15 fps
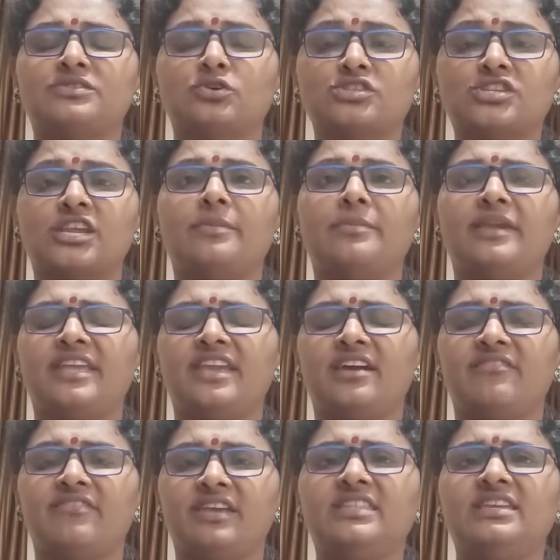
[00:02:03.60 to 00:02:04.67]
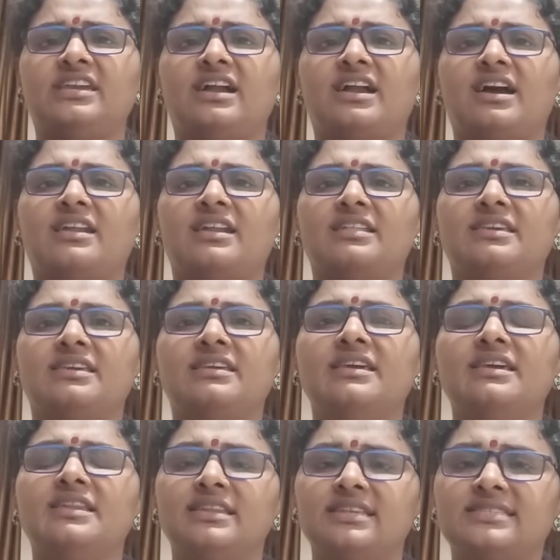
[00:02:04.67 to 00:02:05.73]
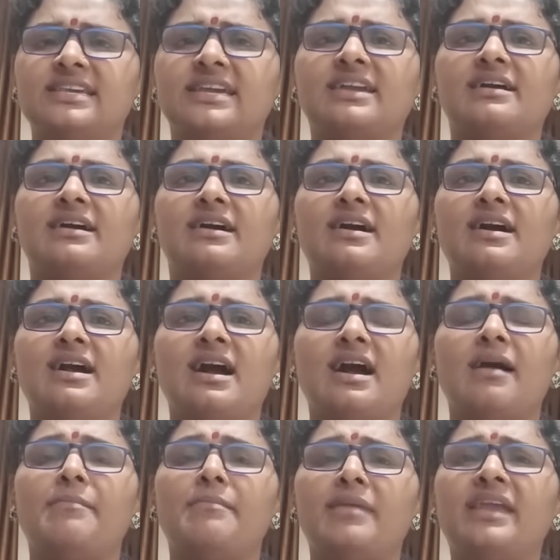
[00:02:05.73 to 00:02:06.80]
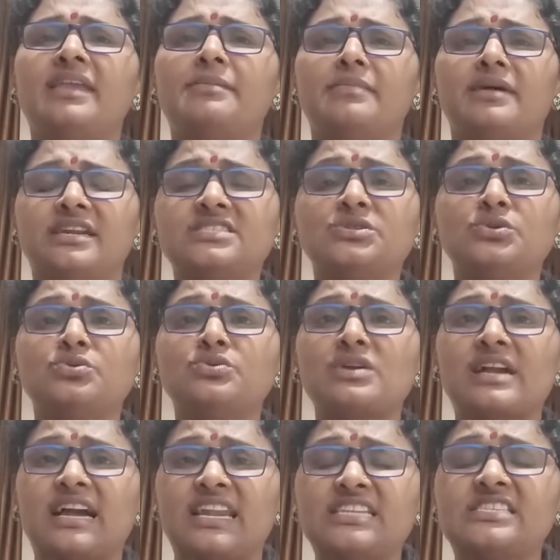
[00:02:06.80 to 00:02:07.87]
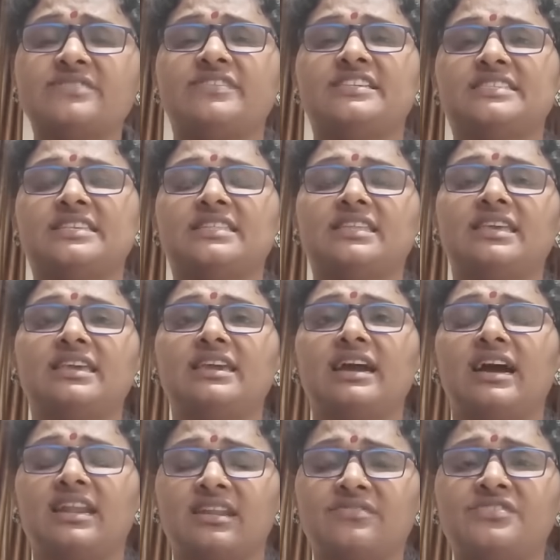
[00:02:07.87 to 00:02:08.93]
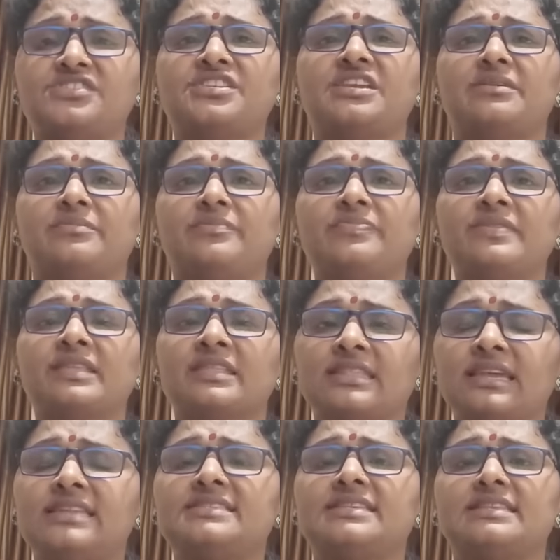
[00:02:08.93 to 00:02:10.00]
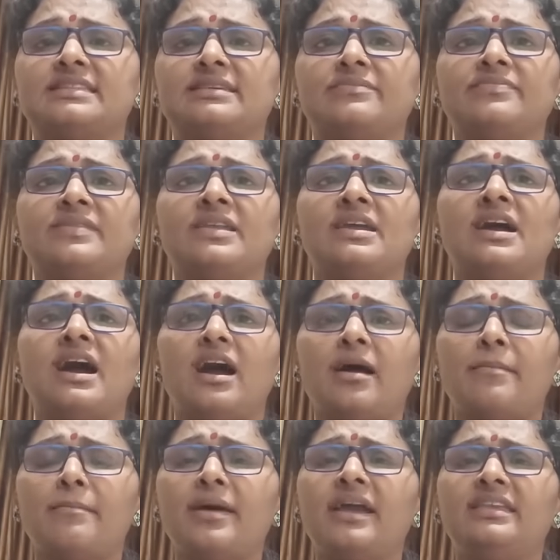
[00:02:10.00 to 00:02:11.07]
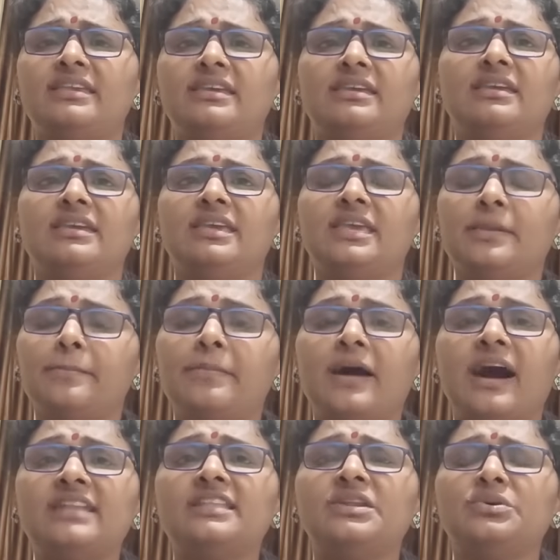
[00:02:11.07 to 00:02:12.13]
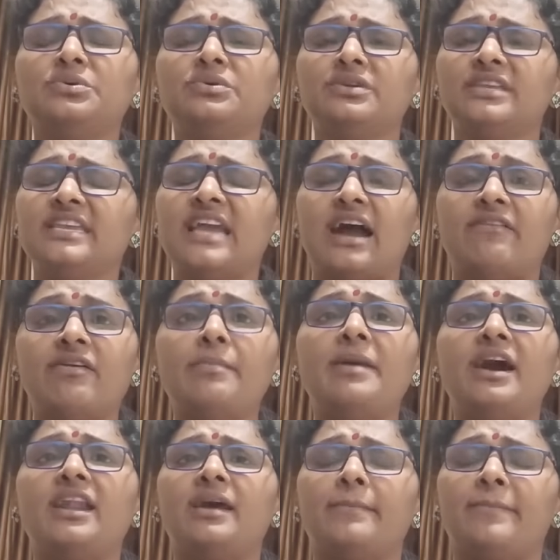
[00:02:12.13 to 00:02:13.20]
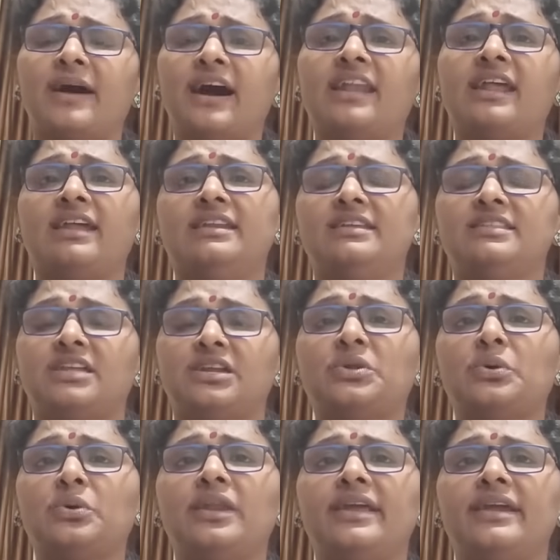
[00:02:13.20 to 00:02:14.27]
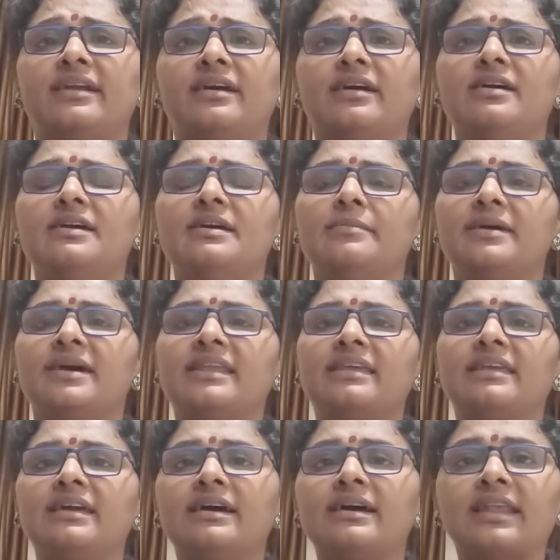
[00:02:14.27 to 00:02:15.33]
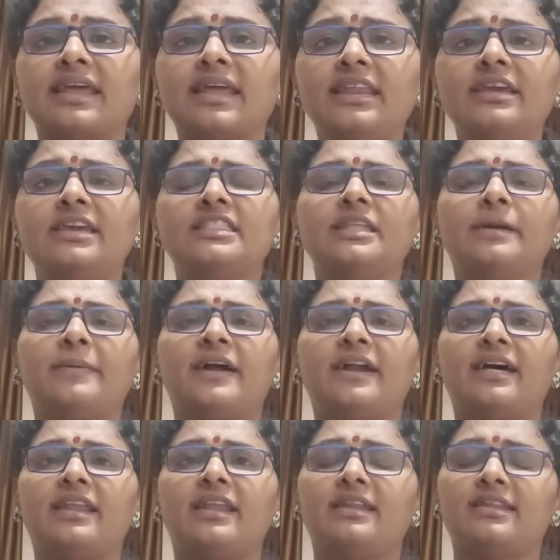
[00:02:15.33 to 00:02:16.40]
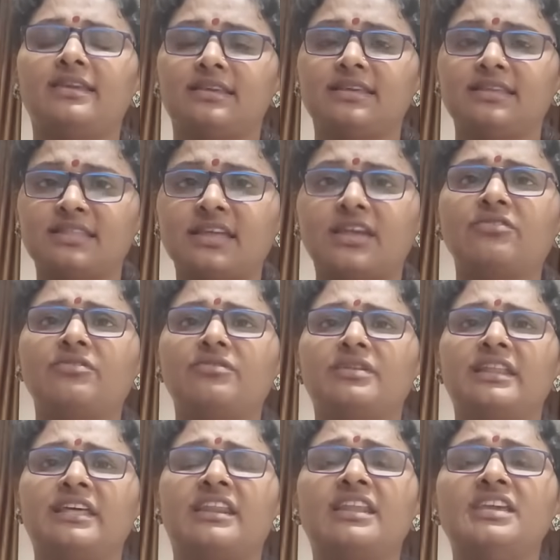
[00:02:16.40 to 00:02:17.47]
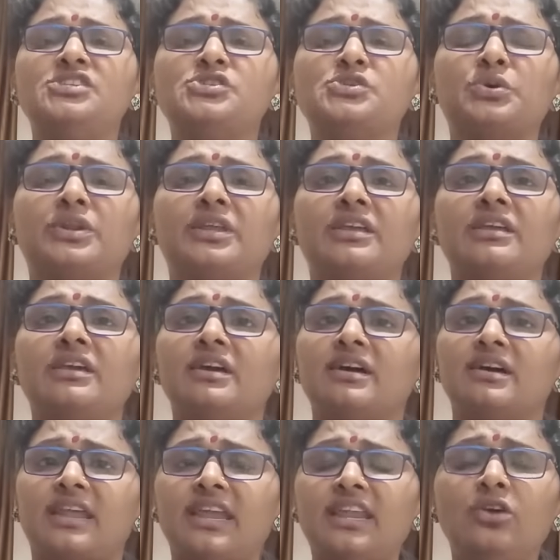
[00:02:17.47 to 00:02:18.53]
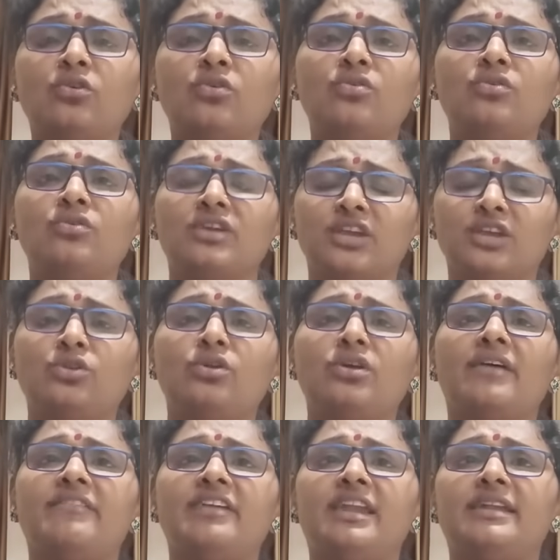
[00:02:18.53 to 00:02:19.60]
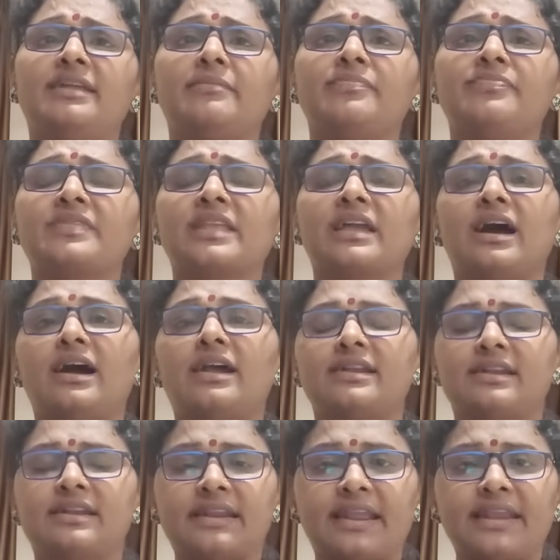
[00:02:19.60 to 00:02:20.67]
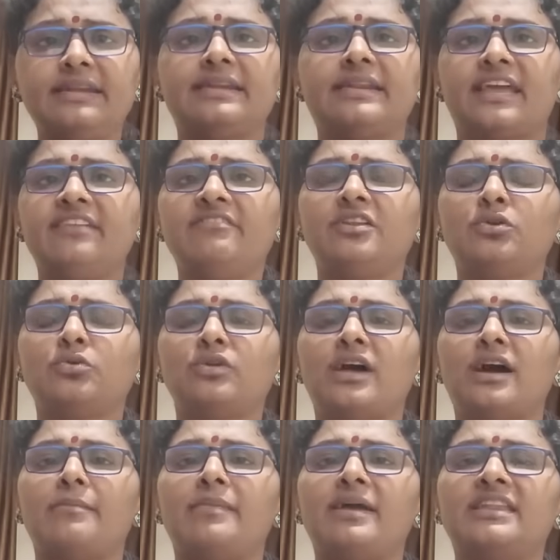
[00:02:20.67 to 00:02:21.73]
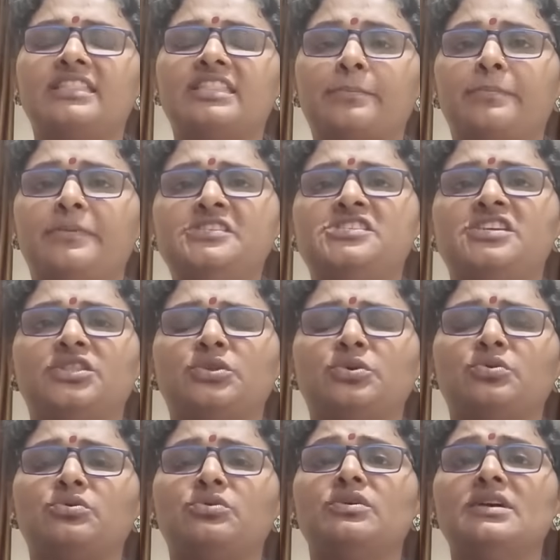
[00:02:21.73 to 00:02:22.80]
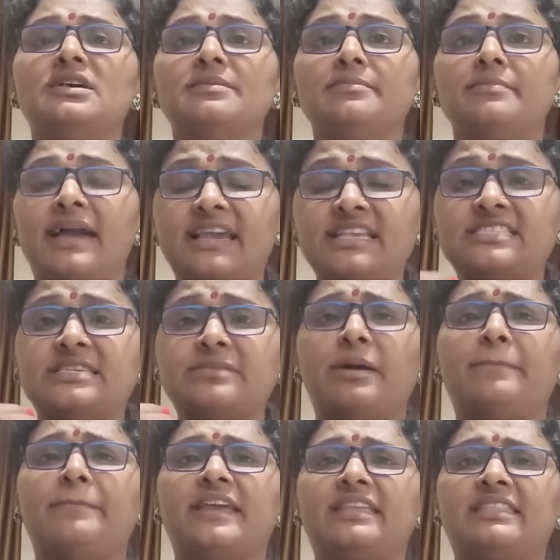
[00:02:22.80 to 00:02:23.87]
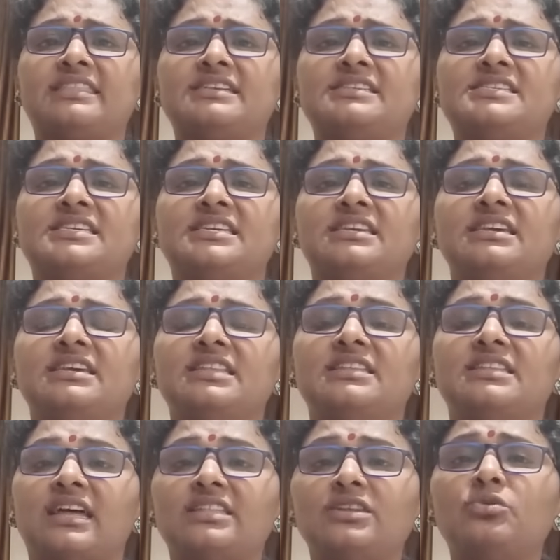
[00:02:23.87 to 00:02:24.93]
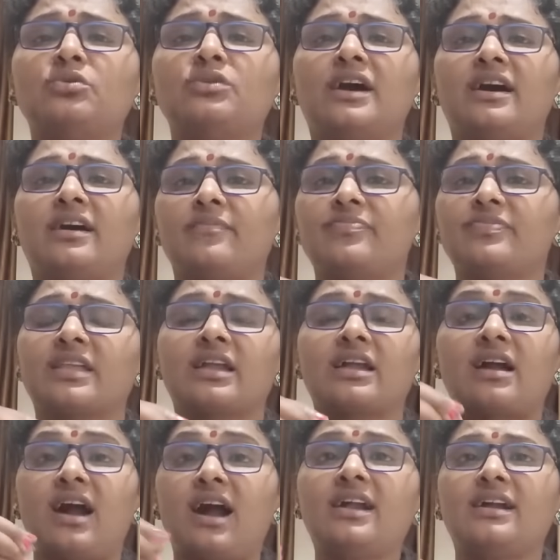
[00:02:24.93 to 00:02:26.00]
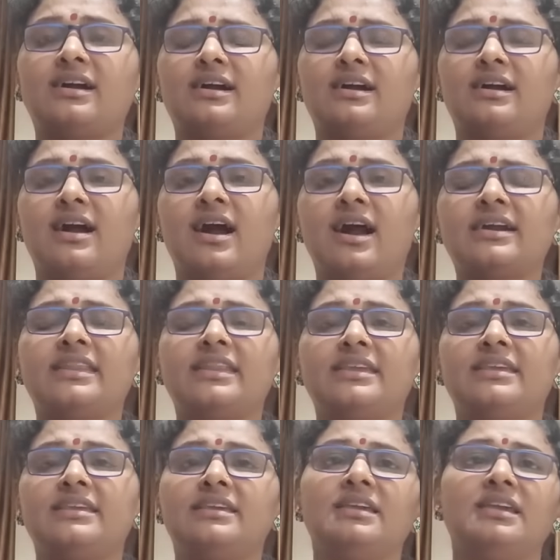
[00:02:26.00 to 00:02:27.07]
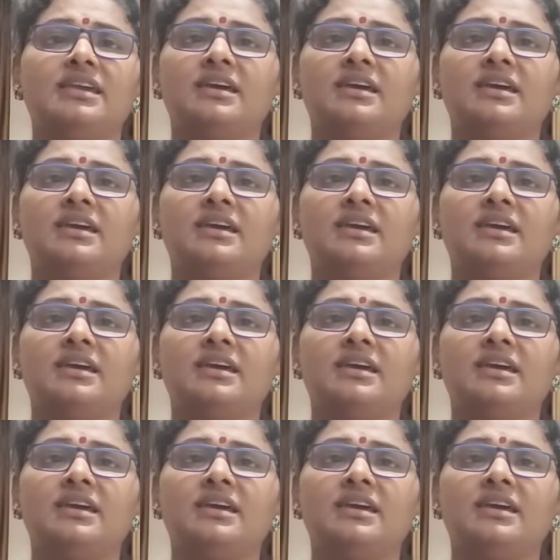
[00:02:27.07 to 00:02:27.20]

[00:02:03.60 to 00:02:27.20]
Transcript: సోషల్ మీడియా వేదికగా అన్నది నిజంగా ఆ అమ్మాయి మనసును కలచివేసింది అన్న విషయం తెలిసింది ఆ అమ్మాయి ఈ బాధను ఈ అవమాన భారాన్ని తట్టుకోలేక మరి రైలు కింద పాడాలని తను నిర్ణయించుకుని రైలుకు ఎదురుగా వెళ్లటం ఆ ట్రైన్ డ్రైవర్ కూడా అమ్మాయిని తప్పించేందుకు మాక్సిమం ప్రయత్నించి అది కూడా కాక ఆఖరికి